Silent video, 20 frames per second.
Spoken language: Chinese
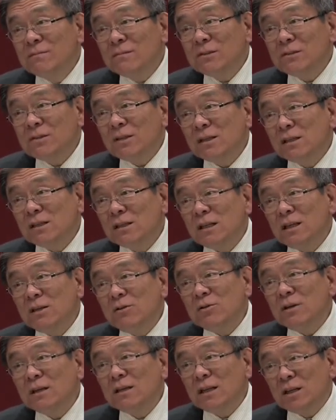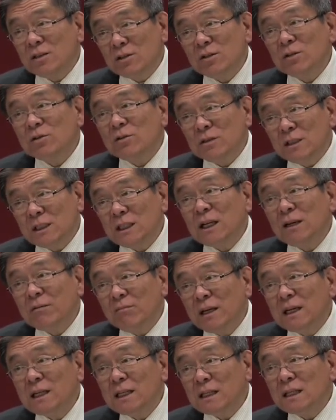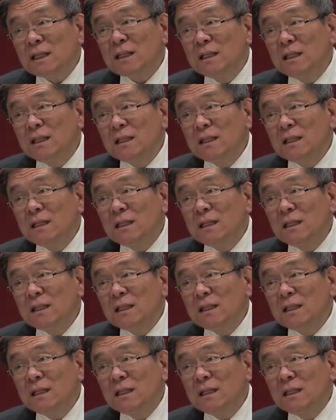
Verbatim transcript: 所以新约也是有诫命的，